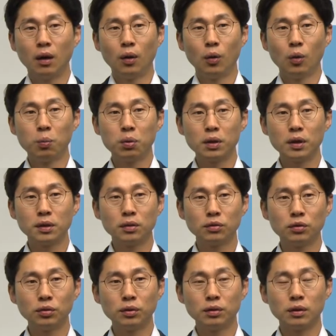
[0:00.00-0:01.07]
오퍼레이션
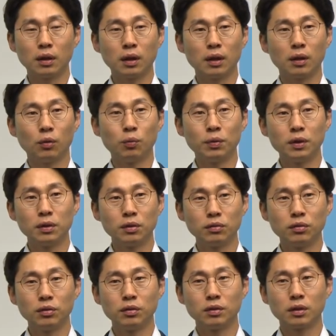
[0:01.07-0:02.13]
트위 아, 오퍼레이션
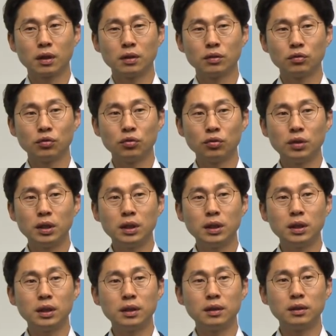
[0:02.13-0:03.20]
트위스트가 아니고
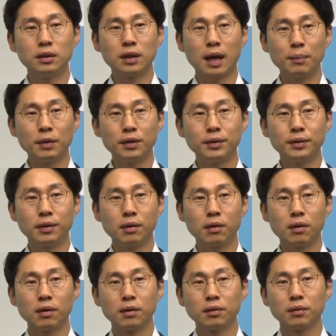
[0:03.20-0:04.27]
큐티를
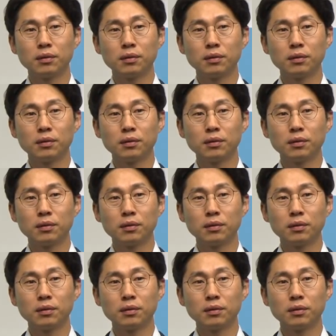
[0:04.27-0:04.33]
하면서